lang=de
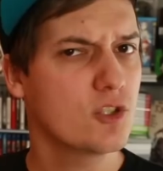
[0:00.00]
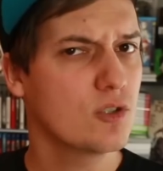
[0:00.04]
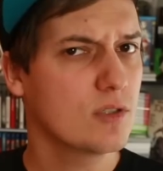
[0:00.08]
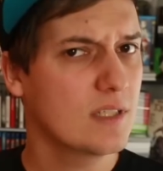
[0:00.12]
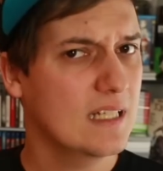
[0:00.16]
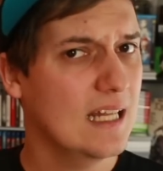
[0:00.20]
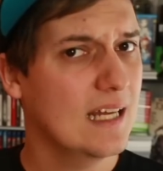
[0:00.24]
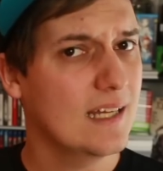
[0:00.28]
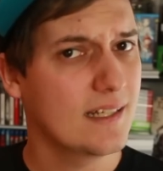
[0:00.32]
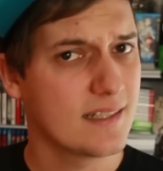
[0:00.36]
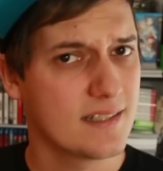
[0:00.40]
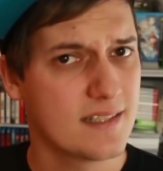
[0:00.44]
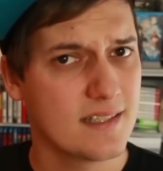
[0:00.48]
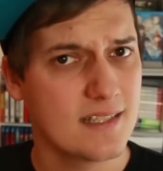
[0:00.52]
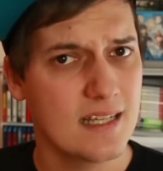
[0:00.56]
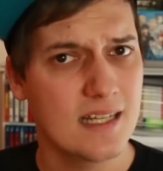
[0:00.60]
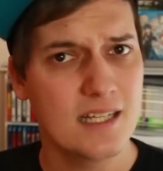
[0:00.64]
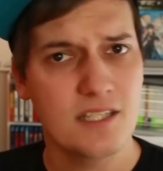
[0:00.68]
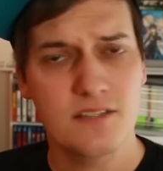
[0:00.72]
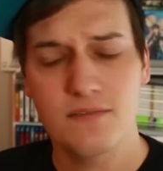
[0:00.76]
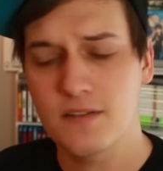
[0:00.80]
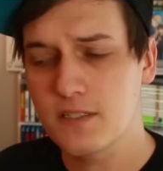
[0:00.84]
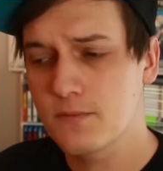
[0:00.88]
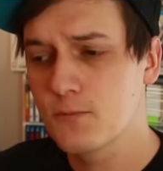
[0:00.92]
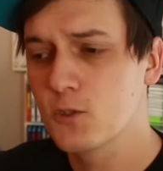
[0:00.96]
ist schon klar, dass das
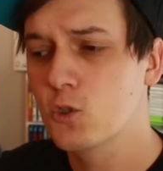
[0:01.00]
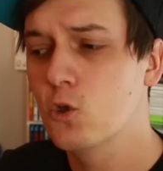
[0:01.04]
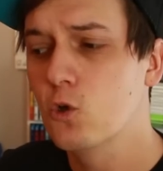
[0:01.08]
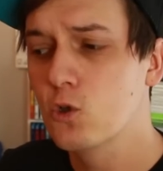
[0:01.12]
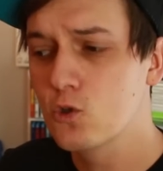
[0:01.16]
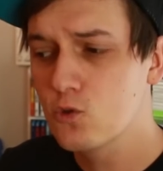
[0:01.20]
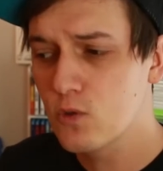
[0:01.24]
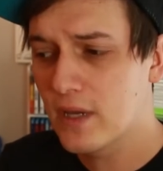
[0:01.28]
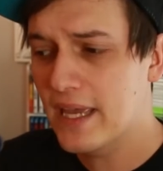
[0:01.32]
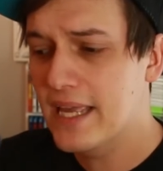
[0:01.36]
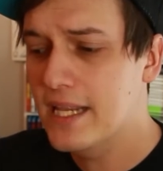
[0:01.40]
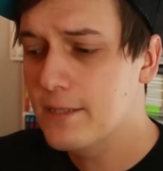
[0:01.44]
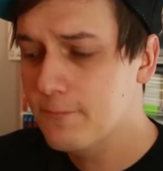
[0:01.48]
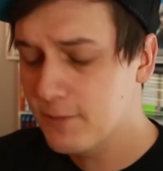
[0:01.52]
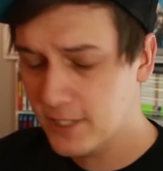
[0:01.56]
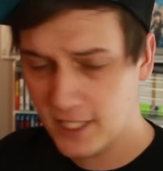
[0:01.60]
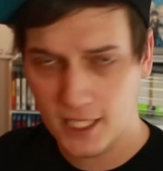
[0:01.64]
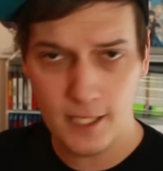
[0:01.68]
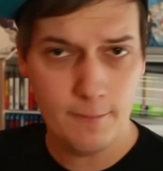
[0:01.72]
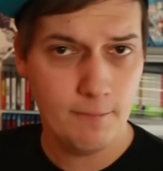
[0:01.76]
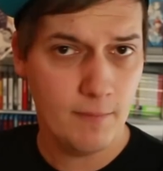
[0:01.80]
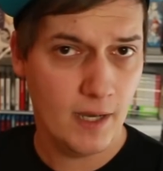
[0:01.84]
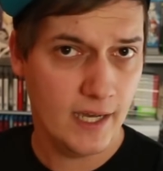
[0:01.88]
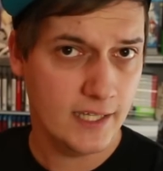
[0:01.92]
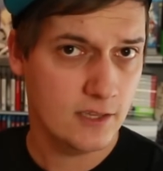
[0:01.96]
alles was mit kulturellen
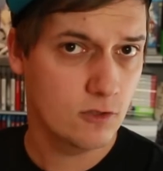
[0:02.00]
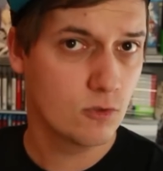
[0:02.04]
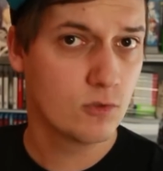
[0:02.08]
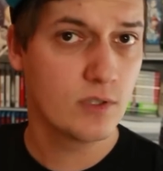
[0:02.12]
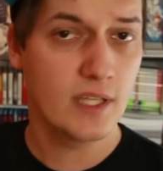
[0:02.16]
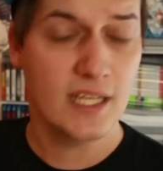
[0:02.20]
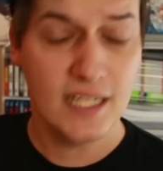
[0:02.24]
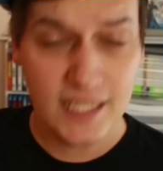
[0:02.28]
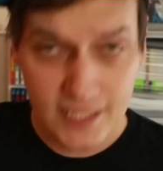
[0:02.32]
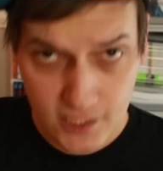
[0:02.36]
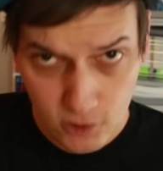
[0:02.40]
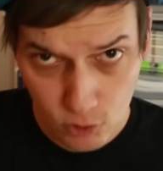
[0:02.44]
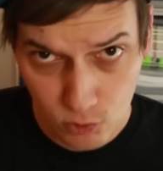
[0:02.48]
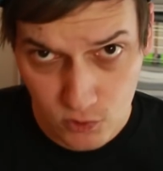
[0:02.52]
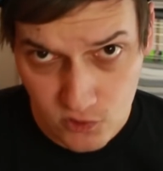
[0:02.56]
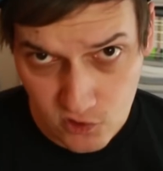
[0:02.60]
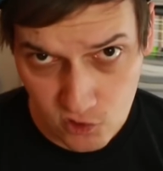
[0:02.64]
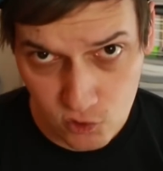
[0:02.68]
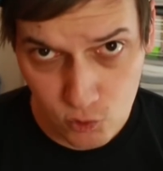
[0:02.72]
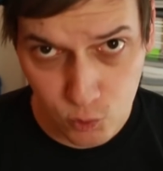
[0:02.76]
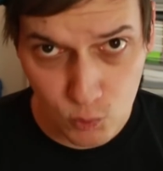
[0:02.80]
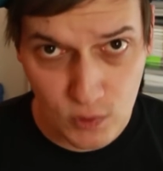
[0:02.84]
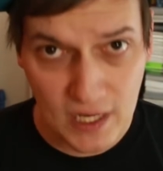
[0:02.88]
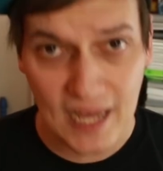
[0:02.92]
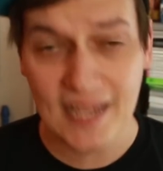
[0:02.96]
Begebenheiten und Religion
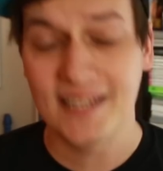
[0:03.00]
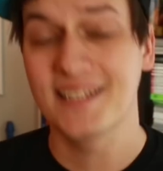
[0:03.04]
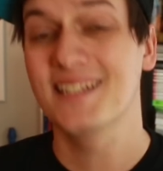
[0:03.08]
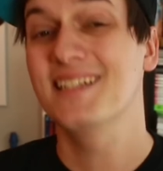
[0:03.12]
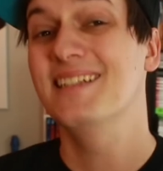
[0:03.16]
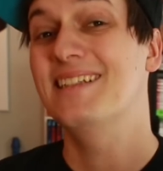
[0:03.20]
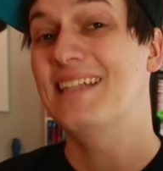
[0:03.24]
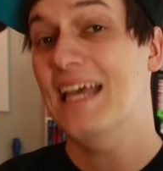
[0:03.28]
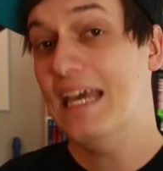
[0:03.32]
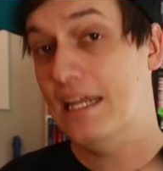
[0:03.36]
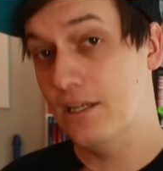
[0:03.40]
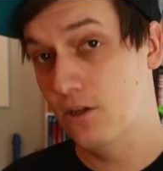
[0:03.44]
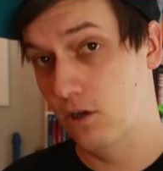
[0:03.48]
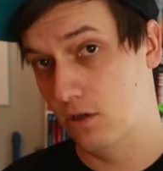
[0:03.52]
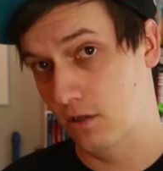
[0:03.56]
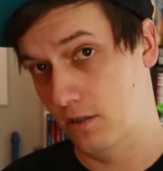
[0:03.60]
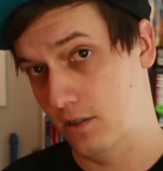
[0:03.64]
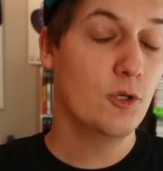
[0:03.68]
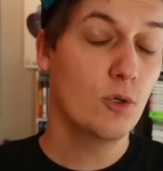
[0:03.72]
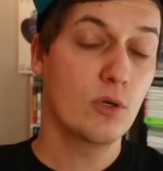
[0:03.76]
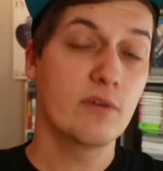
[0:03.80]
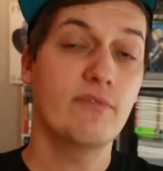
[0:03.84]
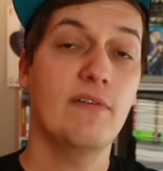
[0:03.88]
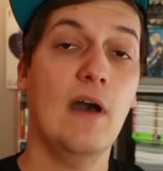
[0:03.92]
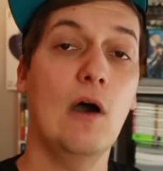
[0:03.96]
zu tun hat. Dennoch. Die
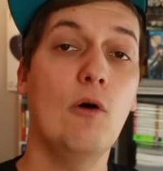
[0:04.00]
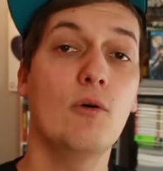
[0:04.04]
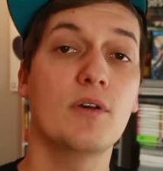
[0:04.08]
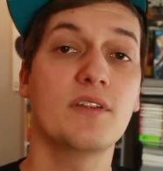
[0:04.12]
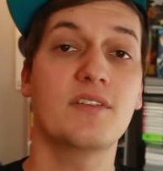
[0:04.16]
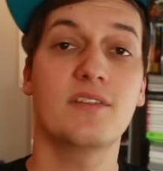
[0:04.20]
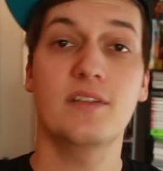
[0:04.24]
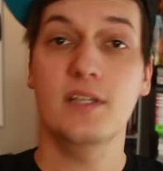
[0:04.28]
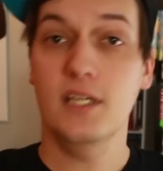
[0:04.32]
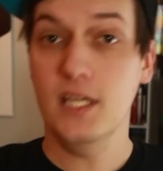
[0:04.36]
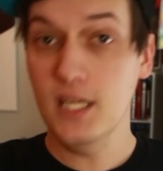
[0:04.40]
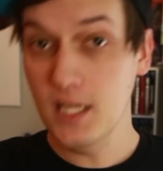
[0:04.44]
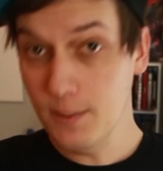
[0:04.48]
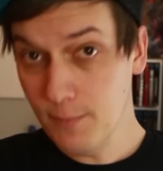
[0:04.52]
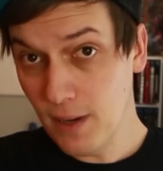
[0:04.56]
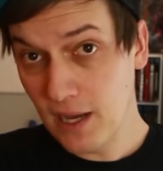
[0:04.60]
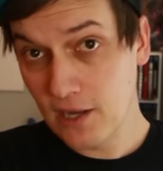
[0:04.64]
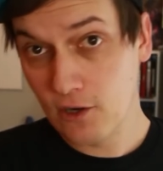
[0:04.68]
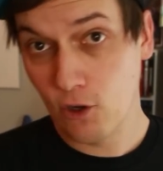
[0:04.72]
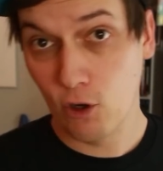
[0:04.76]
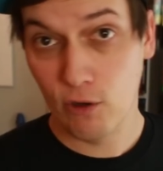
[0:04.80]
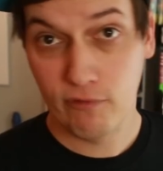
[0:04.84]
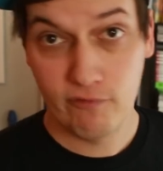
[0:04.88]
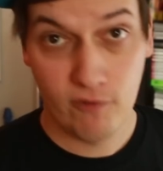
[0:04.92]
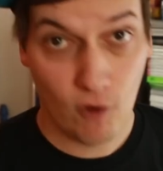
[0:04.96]
junge Frau ist immer
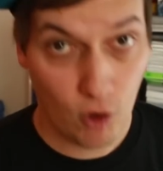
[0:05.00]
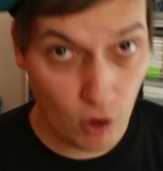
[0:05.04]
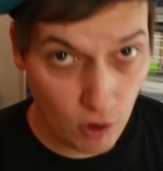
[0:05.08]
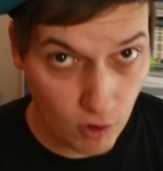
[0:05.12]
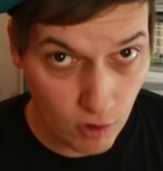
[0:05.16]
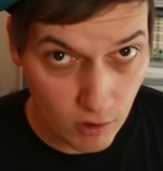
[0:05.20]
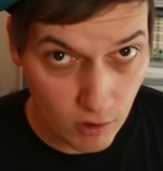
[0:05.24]
noch vor